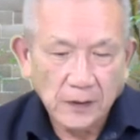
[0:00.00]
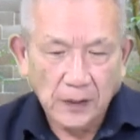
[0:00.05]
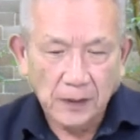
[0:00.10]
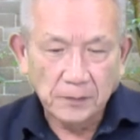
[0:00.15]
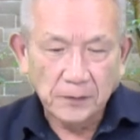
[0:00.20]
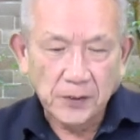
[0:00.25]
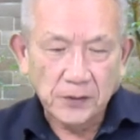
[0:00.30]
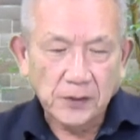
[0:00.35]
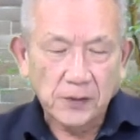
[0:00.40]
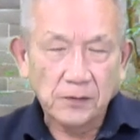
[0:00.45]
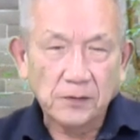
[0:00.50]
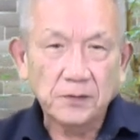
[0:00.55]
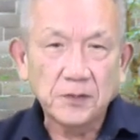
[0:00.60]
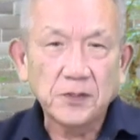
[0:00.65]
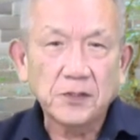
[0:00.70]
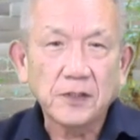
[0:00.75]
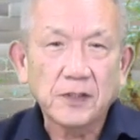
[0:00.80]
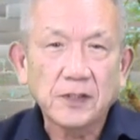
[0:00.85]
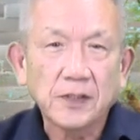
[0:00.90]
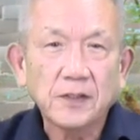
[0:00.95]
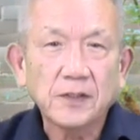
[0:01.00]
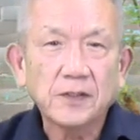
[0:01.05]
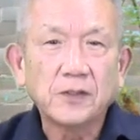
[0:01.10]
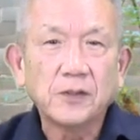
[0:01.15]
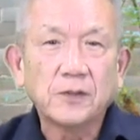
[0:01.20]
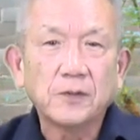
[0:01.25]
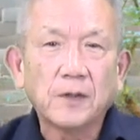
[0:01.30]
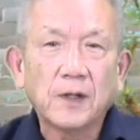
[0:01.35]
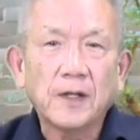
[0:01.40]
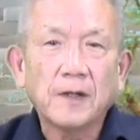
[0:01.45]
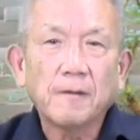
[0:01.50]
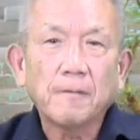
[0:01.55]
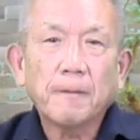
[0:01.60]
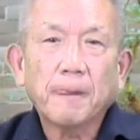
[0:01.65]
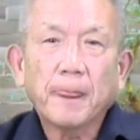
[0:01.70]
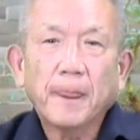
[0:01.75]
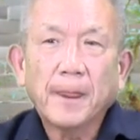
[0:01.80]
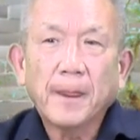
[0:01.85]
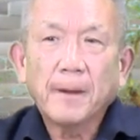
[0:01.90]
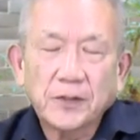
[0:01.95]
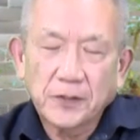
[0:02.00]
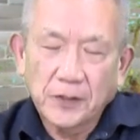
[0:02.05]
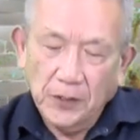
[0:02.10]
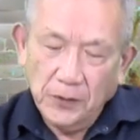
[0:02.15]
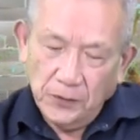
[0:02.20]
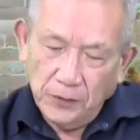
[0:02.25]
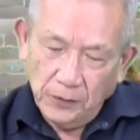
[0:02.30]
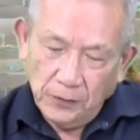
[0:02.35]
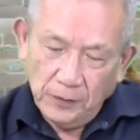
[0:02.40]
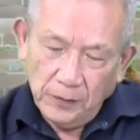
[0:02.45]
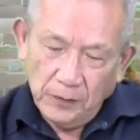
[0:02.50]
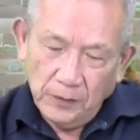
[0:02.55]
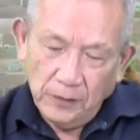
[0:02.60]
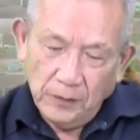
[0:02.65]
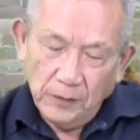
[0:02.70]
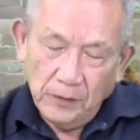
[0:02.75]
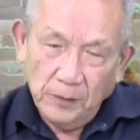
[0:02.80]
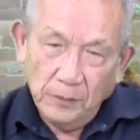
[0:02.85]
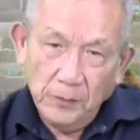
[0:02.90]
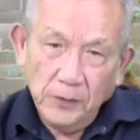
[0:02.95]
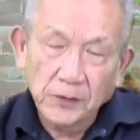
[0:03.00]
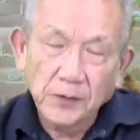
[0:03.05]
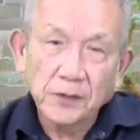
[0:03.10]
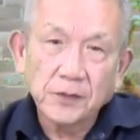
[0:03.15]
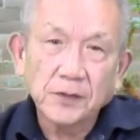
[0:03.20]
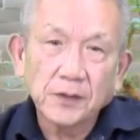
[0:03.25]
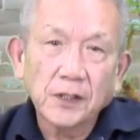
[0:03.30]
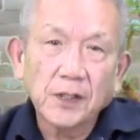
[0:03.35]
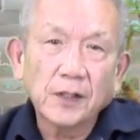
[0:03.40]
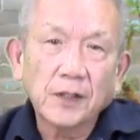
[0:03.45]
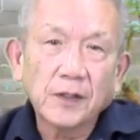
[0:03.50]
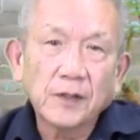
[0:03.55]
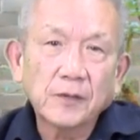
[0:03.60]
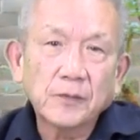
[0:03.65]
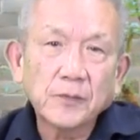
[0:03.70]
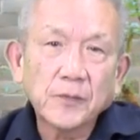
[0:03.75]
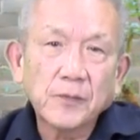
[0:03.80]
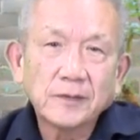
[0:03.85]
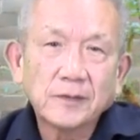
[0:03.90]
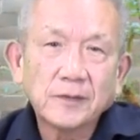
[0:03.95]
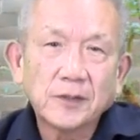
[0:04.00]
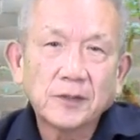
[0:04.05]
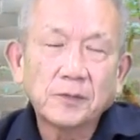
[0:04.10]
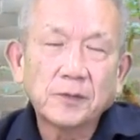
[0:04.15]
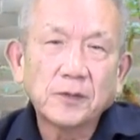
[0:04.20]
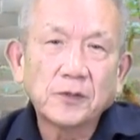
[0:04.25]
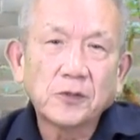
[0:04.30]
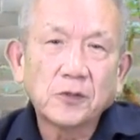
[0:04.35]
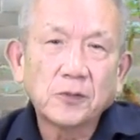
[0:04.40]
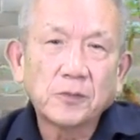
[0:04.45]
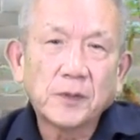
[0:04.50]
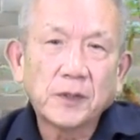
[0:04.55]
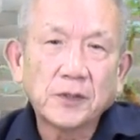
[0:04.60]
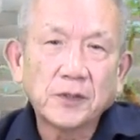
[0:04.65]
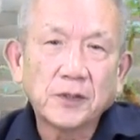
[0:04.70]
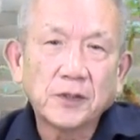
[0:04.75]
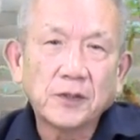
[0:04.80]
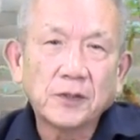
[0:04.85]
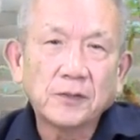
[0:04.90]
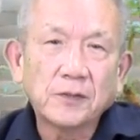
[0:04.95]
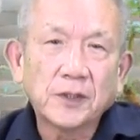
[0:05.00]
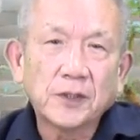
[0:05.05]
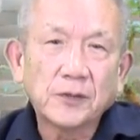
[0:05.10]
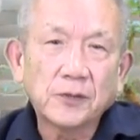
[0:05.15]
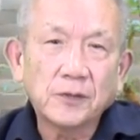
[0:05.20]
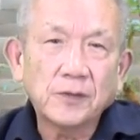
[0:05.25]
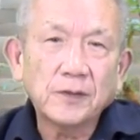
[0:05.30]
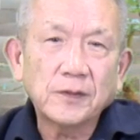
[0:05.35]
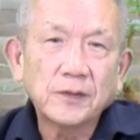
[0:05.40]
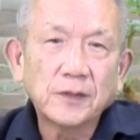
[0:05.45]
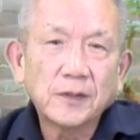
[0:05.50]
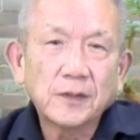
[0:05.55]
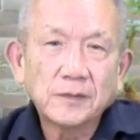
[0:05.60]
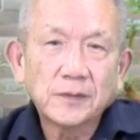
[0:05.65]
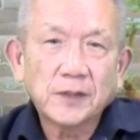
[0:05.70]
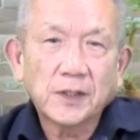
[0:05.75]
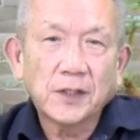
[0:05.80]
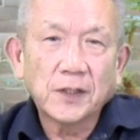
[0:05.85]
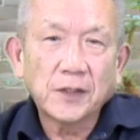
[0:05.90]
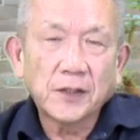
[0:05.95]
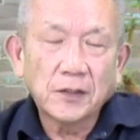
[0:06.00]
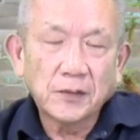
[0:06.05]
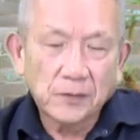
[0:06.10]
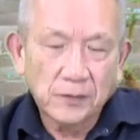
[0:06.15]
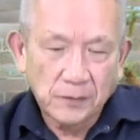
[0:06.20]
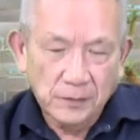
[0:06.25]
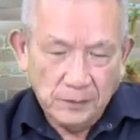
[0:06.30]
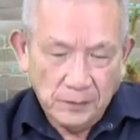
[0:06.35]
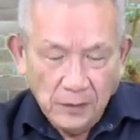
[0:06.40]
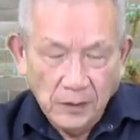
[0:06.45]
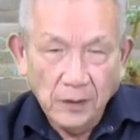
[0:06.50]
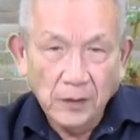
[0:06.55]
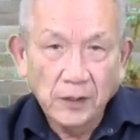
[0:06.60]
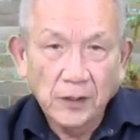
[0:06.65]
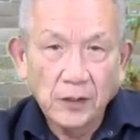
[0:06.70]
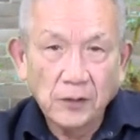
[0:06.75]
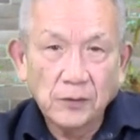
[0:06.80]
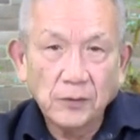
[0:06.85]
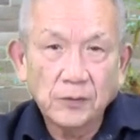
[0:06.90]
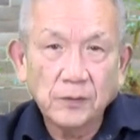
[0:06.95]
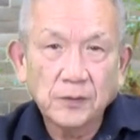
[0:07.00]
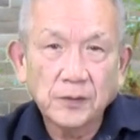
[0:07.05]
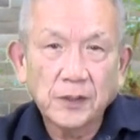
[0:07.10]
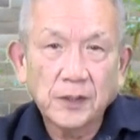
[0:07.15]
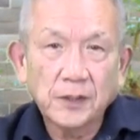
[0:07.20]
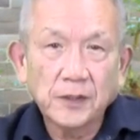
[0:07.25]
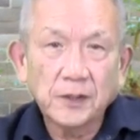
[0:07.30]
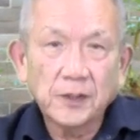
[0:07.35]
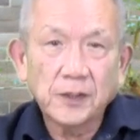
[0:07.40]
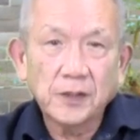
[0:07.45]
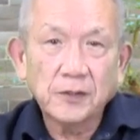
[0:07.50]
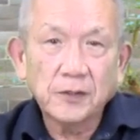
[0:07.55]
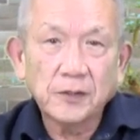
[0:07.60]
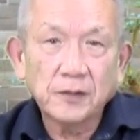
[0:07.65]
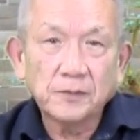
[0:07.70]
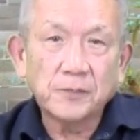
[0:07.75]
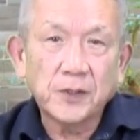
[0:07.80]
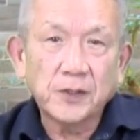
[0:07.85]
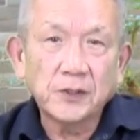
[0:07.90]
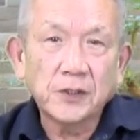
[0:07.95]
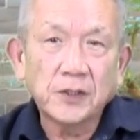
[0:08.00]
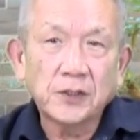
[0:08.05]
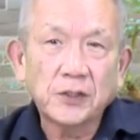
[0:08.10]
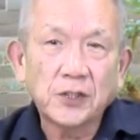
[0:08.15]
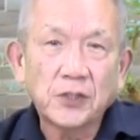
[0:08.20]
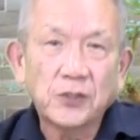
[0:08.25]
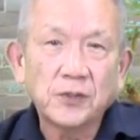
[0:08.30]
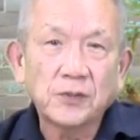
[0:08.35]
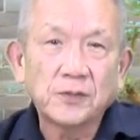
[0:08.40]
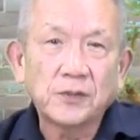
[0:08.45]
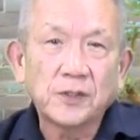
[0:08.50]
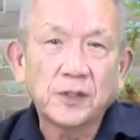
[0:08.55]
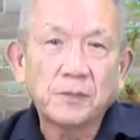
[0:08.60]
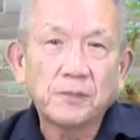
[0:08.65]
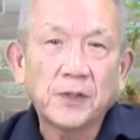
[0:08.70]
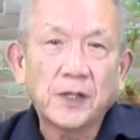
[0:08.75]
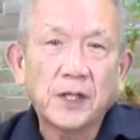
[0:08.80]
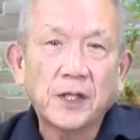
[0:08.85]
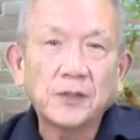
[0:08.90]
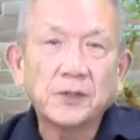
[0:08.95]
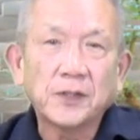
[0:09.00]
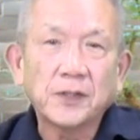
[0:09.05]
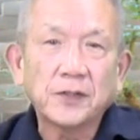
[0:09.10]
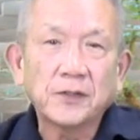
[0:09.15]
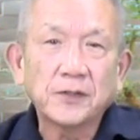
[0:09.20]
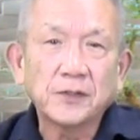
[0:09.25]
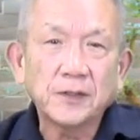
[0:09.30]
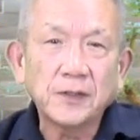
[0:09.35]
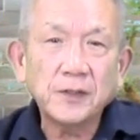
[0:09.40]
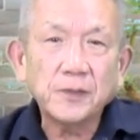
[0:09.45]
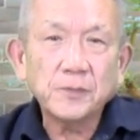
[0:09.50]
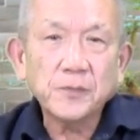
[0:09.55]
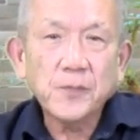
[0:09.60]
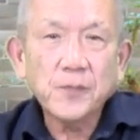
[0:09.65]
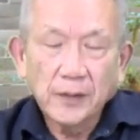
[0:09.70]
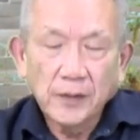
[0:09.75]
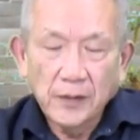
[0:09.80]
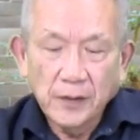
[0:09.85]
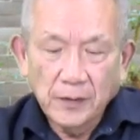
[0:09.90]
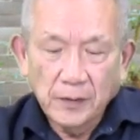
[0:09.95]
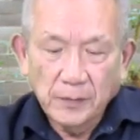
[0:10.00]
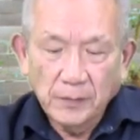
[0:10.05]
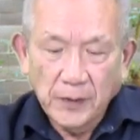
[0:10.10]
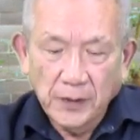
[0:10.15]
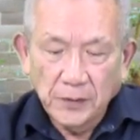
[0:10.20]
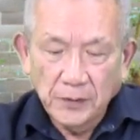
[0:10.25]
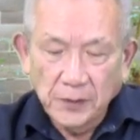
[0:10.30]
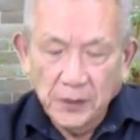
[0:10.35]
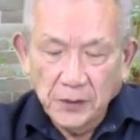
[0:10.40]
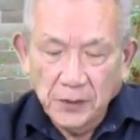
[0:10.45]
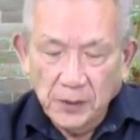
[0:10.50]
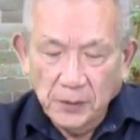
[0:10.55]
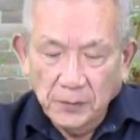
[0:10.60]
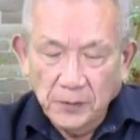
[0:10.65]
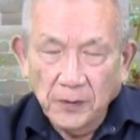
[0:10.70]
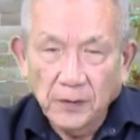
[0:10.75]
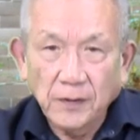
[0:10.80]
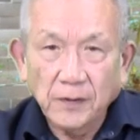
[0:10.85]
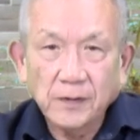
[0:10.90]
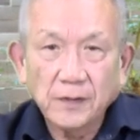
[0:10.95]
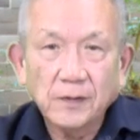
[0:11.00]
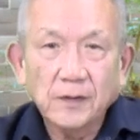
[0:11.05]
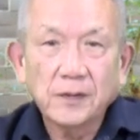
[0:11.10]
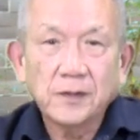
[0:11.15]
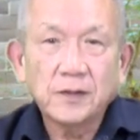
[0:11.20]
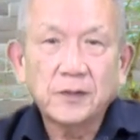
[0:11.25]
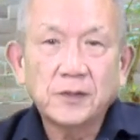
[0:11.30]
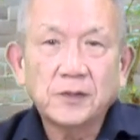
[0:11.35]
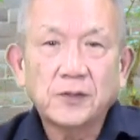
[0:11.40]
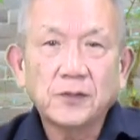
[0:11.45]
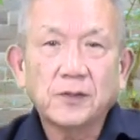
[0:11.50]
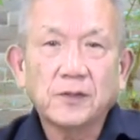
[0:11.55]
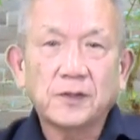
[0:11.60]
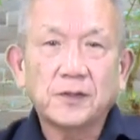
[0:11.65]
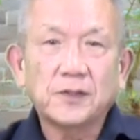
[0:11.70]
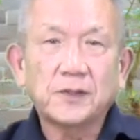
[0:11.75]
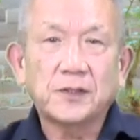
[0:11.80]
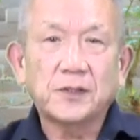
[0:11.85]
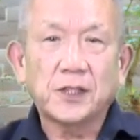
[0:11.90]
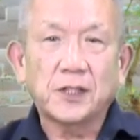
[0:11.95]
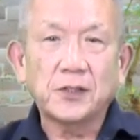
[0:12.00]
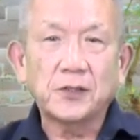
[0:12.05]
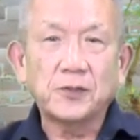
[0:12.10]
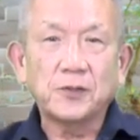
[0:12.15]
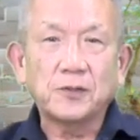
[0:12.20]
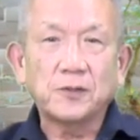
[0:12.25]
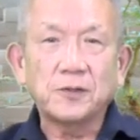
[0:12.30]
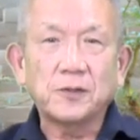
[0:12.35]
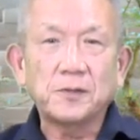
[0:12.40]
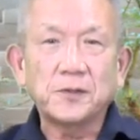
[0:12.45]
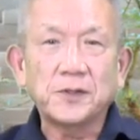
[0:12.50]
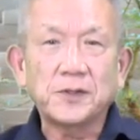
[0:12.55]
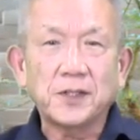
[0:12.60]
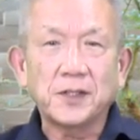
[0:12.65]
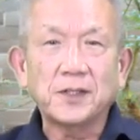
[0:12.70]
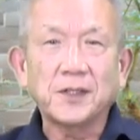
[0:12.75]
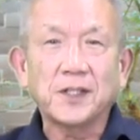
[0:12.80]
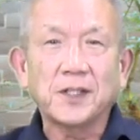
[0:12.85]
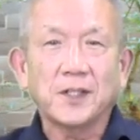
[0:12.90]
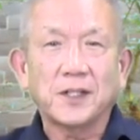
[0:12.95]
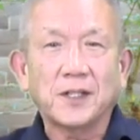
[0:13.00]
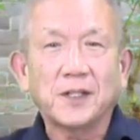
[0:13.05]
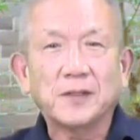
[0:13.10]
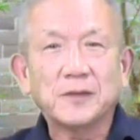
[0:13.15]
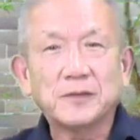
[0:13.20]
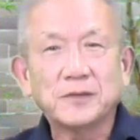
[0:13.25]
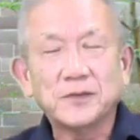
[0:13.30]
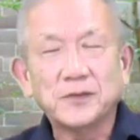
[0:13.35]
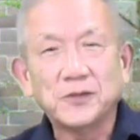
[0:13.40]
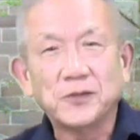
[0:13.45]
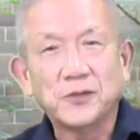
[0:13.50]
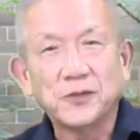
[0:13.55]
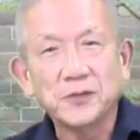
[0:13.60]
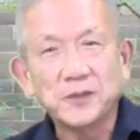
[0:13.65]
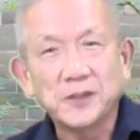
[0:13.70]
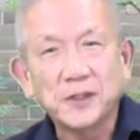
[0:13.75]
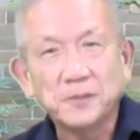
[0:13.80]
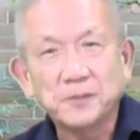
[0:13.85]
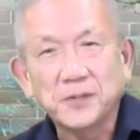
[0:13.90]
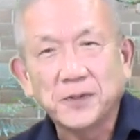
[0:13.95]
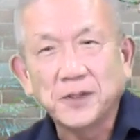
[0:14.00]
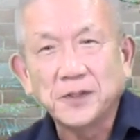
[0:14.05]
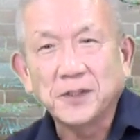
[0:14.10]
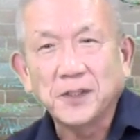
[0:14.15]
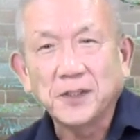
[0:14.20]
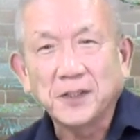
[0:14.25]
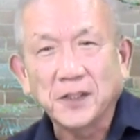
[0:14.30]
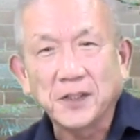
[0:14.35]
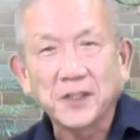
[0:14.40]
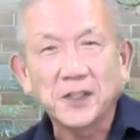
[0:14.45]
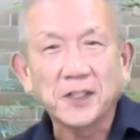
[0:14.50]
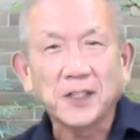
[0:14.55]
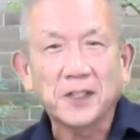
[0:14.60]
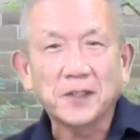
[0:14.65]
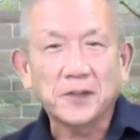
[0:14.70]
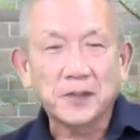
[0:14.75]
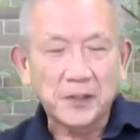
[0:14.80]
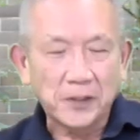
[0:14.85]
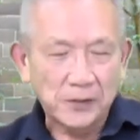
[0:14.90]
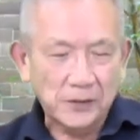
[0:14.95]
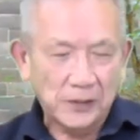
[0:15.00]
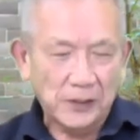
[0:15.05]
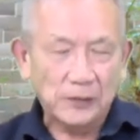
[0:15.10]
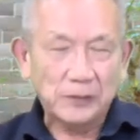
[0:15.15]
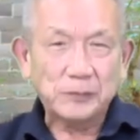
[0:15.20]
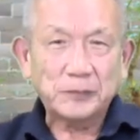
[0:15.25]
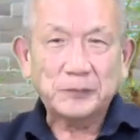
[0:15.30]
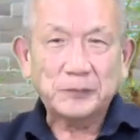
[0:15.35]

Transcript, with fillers: はい皆さんこんにちは今日は社長もですね例えばグローバル企業だと海外のヘッドクォーターに対するプレゼンテーションってやっぱあるわけですよね、まあ、いずれにしても一応社長の目線からどんなプレゼンが嫌われるか